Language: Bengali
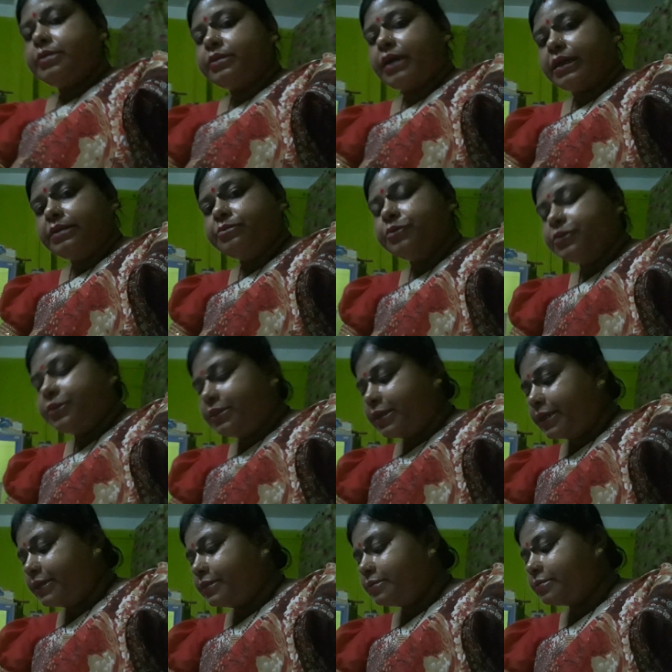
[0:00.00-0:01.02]
তারই
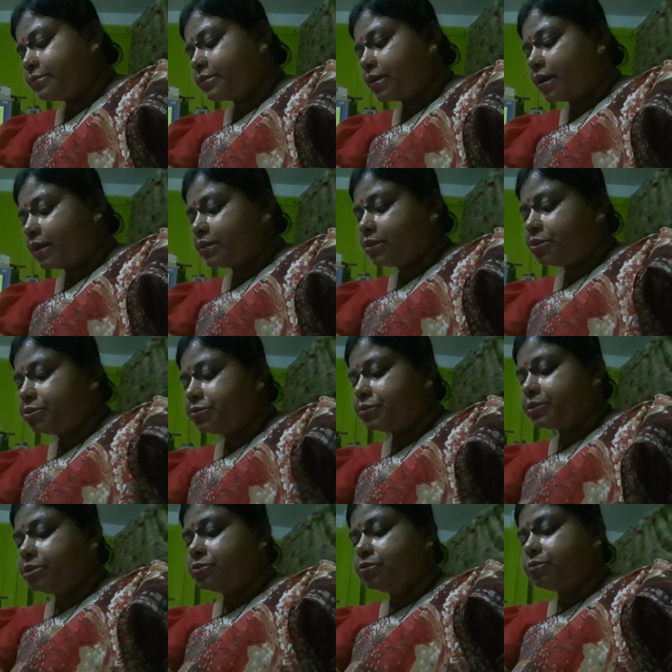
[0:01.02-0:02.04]
মধ্যেই
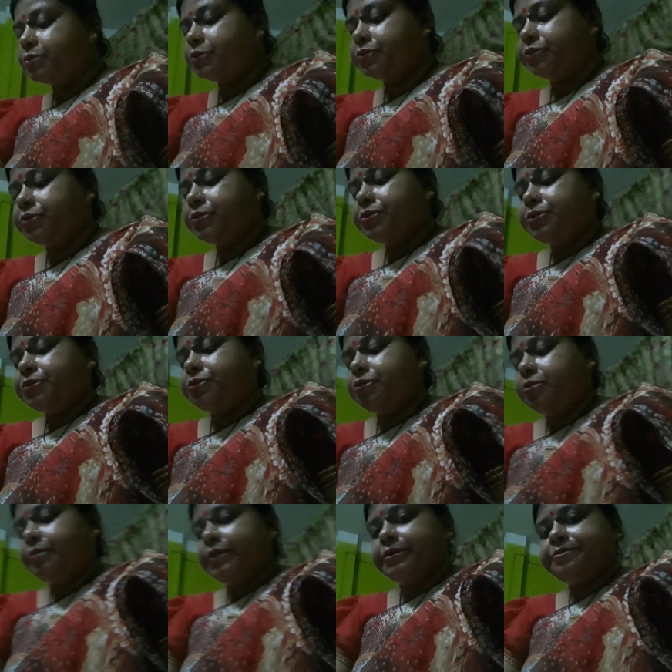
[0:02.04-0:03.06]
আত্মশক্তির উদ্বোধন
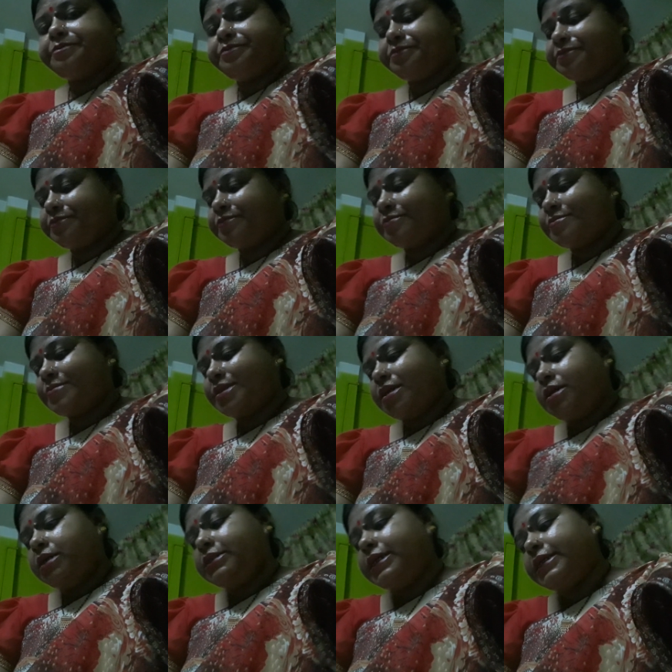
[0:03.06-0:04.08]
ঘটবে
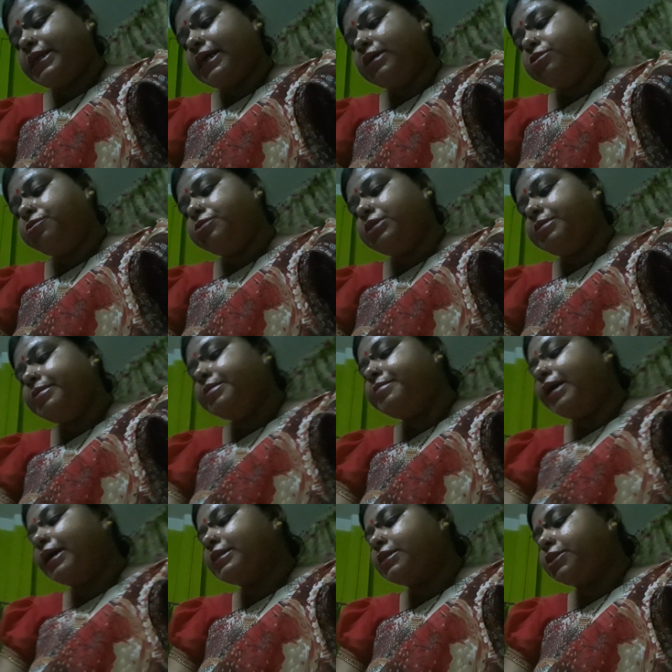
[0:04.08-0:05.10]
সেটাই গুরুদেবের
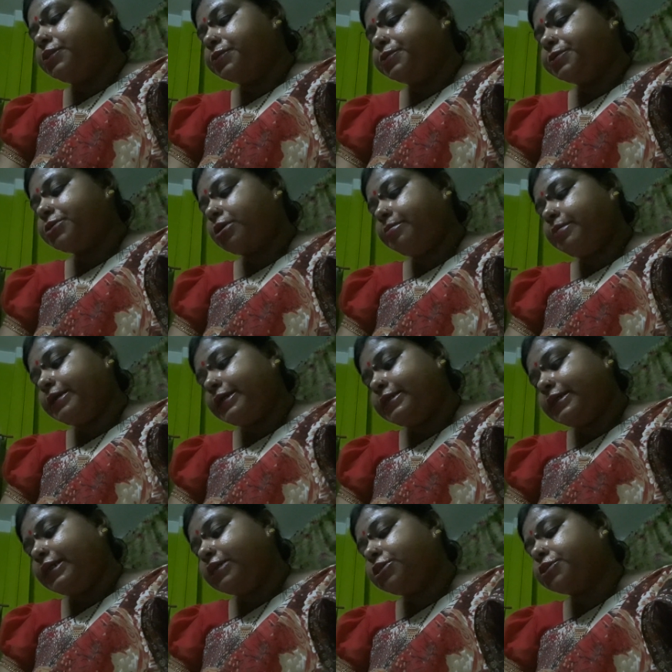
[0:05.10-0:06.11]
মাহাত্ম সবাইকে
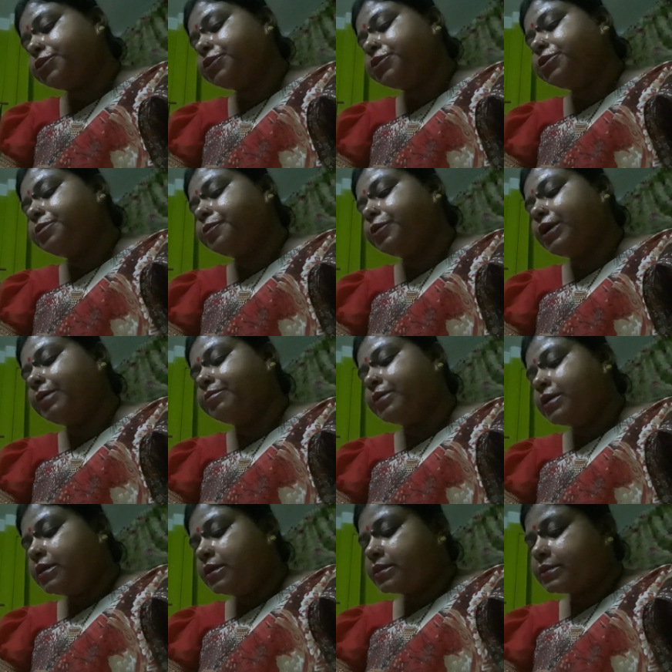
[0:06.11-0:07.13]
জানে সশস্ত্র প্রণাম
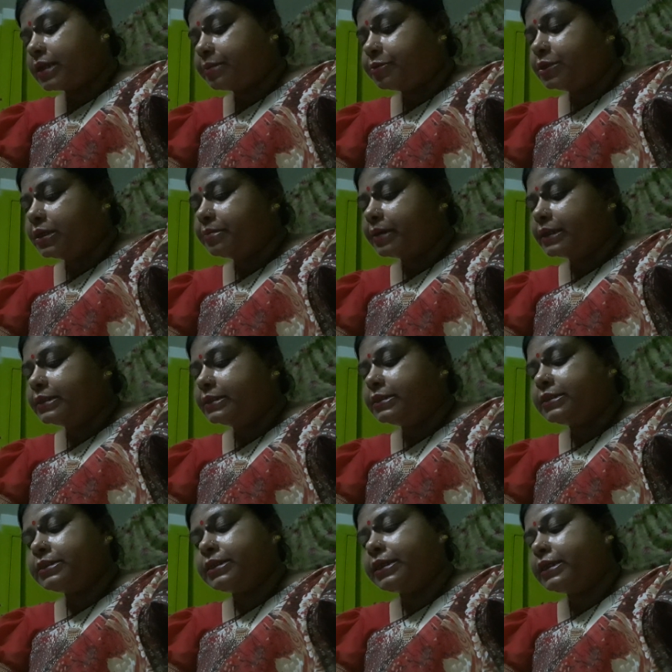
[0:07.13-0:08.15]
শ্রাবণের
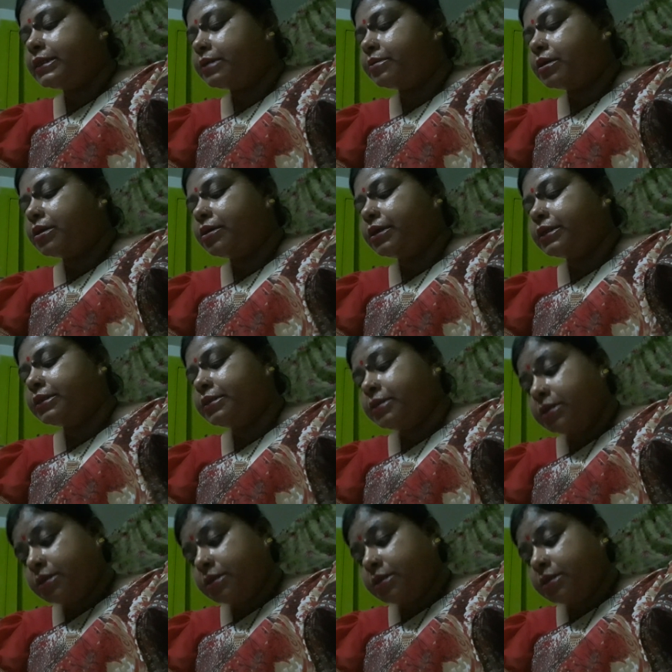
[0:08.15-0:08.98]
বাইশ ছেড়ে যাওয়া নয়